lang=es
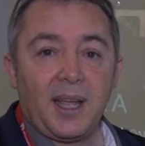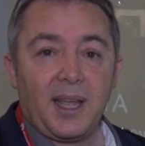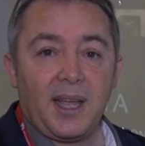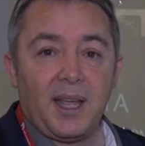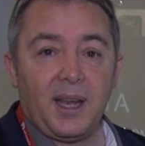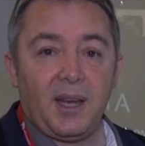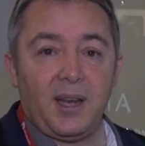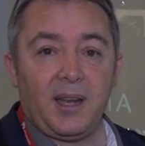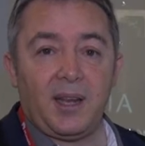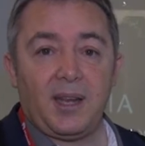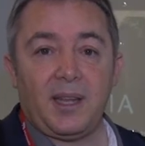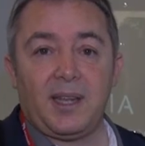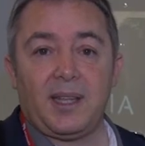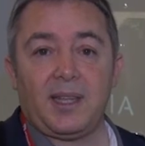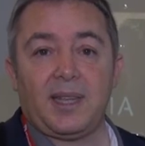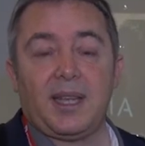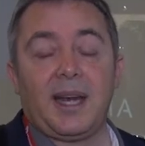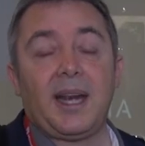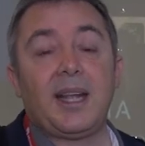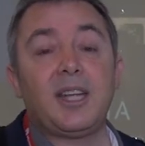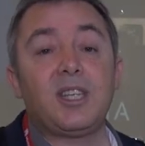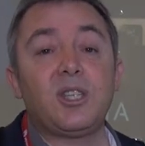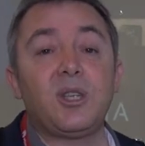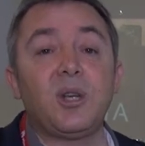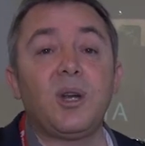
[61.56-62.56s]
que
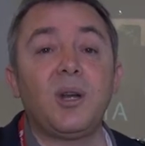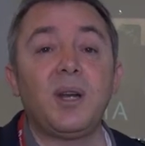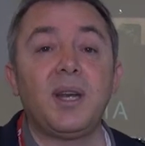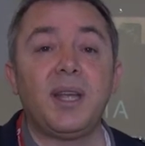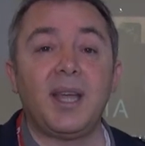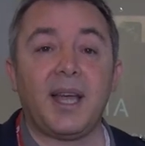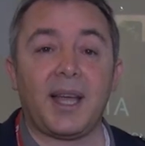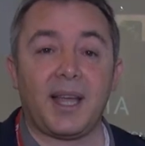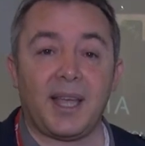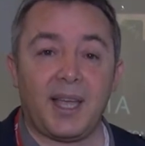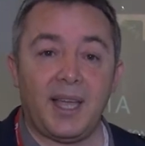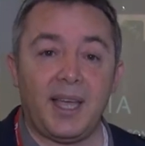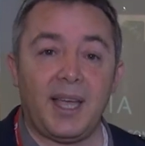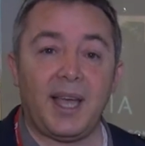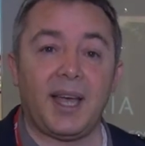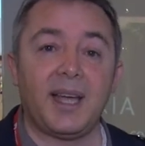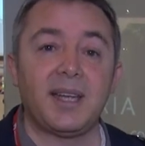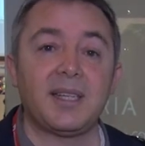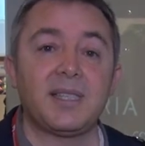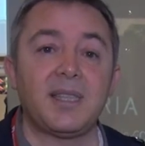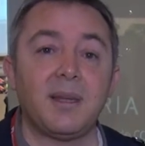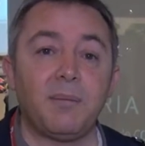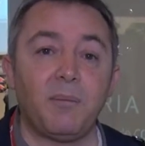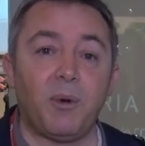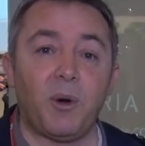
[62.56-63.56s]
trae Sony aquí a
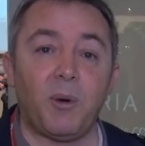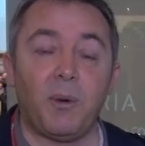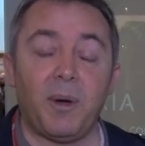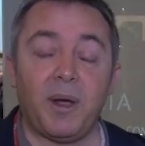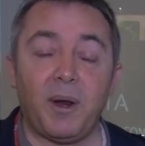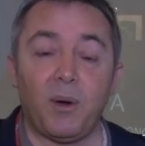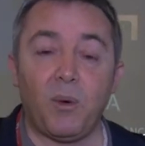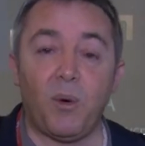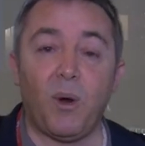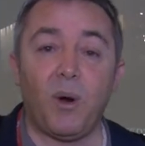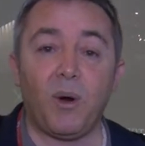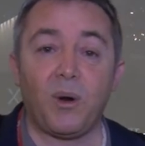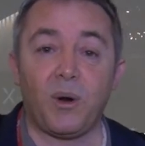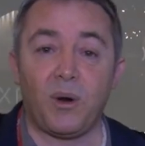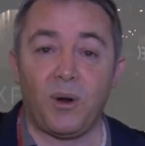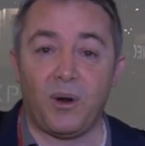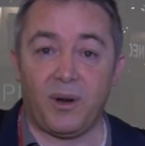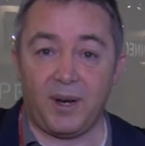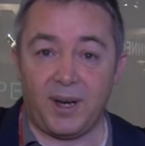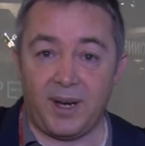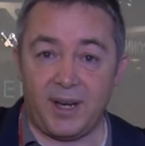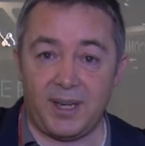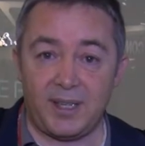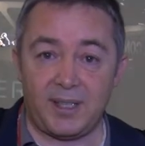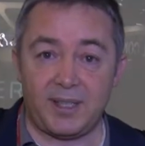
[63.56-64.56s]
este Mobile World
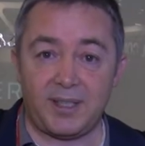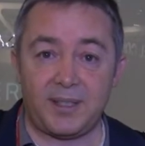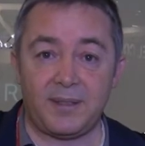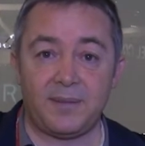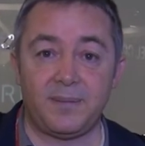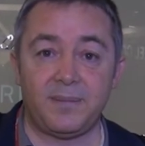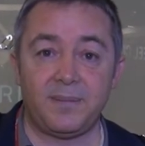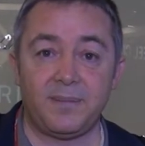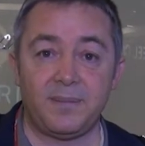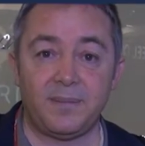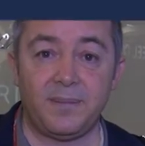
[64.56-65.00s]
Congress.